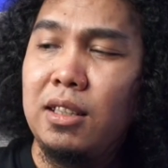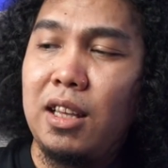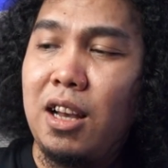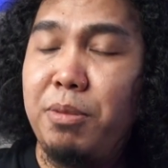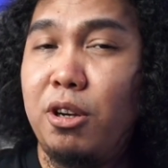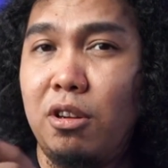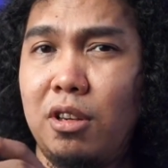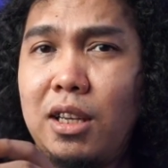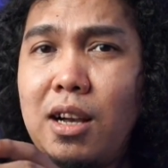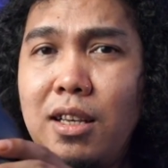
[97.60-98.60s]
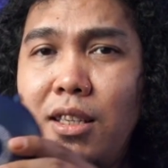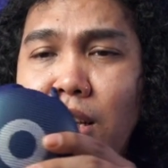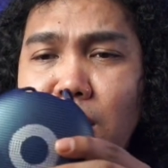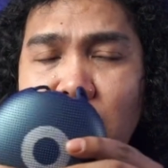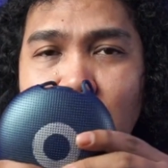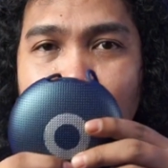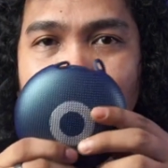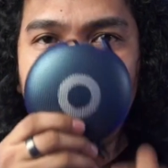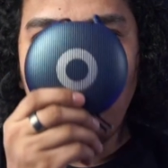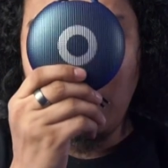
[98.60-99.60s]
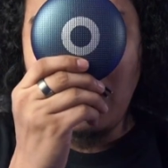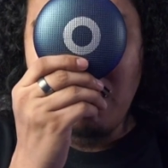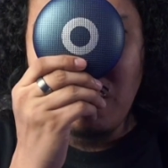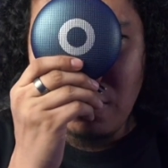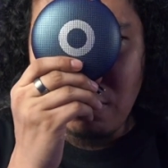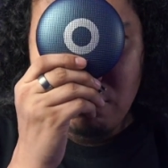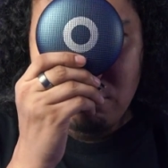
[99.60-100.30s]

Tapi kalau kata kakak saya ini kayak Squid Game gitu.